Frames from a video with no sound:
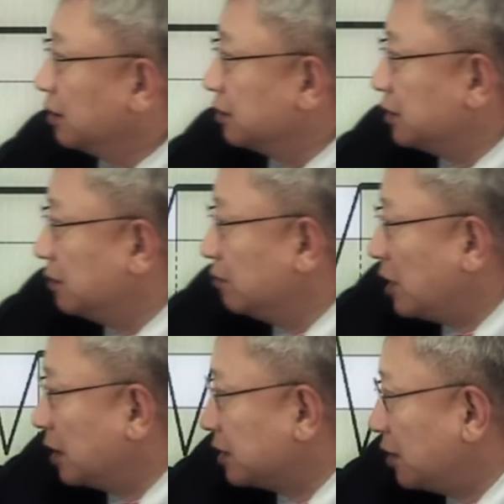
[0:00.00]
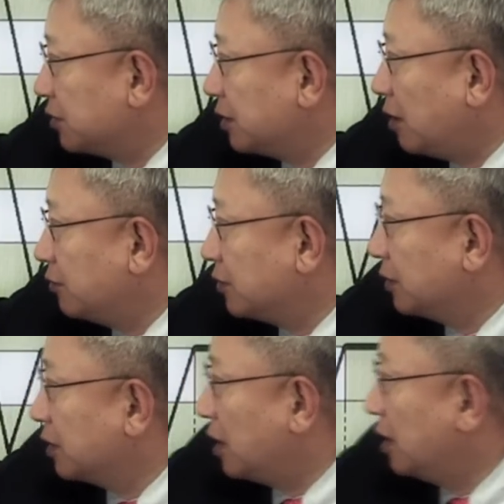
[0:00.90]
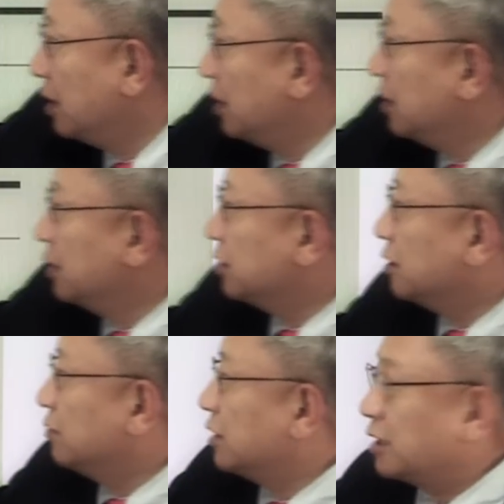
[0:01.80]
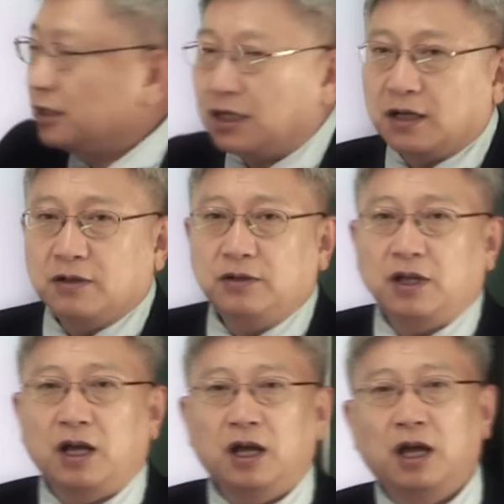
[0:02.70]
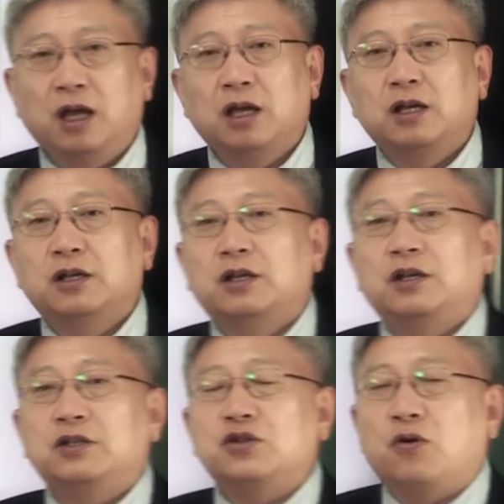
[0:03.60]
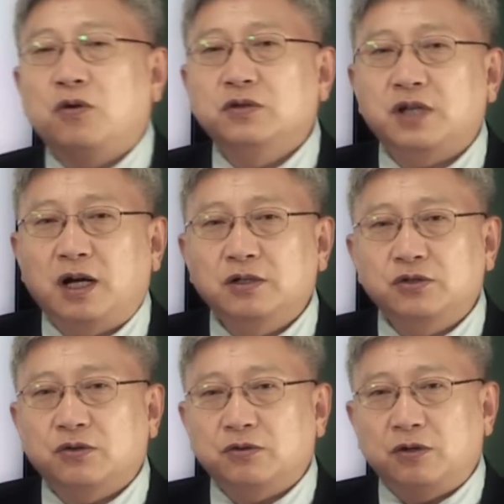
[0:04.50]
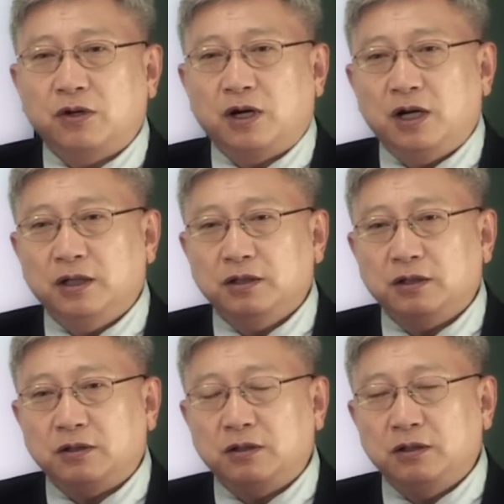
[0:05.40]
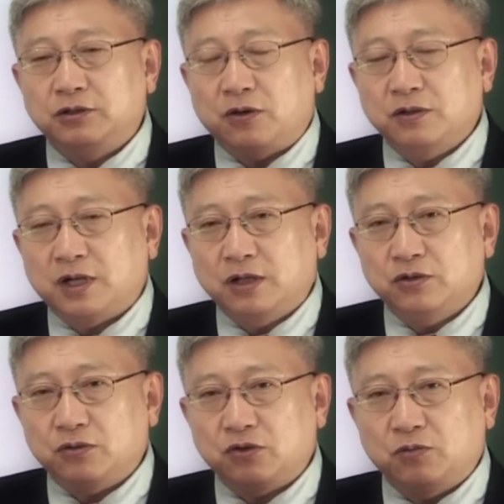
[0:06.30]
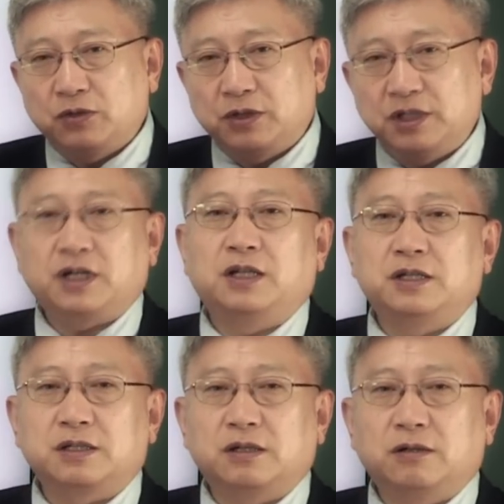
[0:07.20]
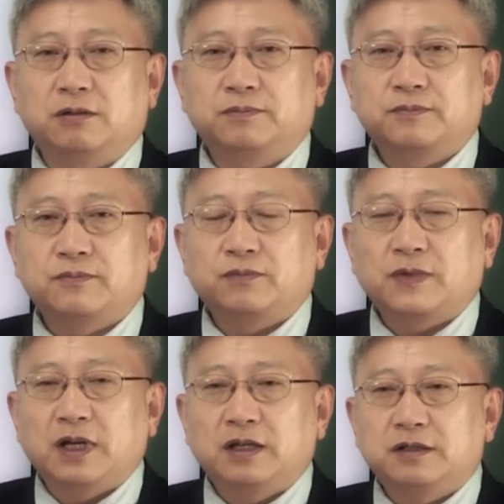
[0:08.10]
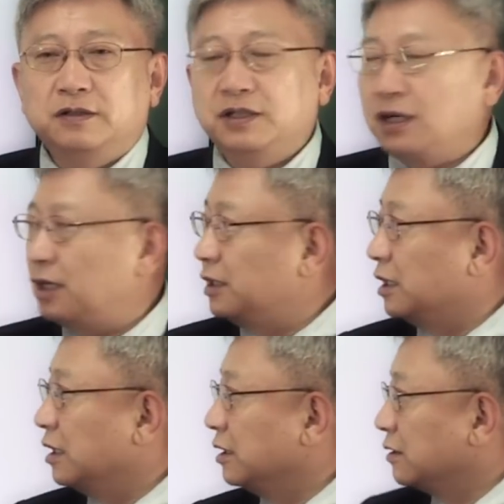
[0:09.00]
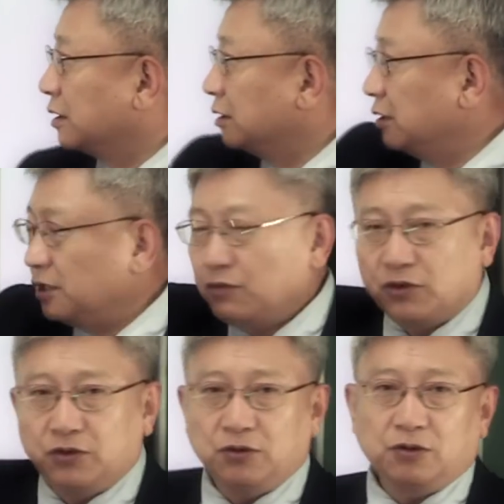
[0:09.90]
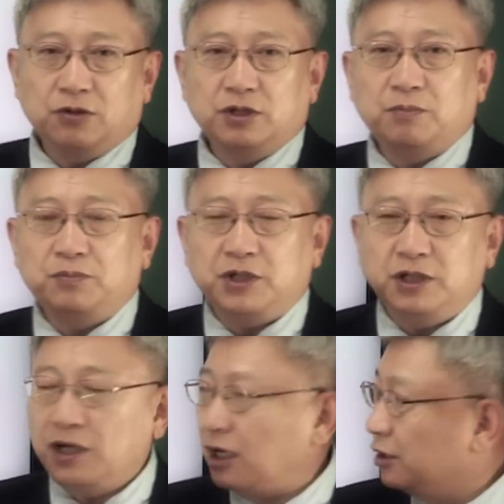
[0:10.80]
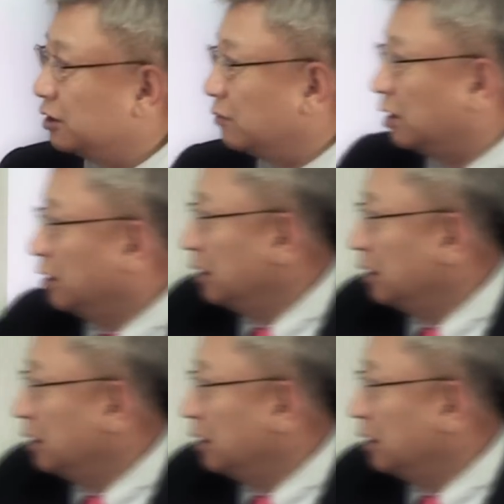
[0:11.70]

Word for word: 그래서 사이너스 나온 전기가 심실까지 가는데 정상적으로 정상적으로 소모되는 시간이 있어요. 그 시간이 이걸 갖다 이제 심전도 용어로는 이제 PR 인터벌,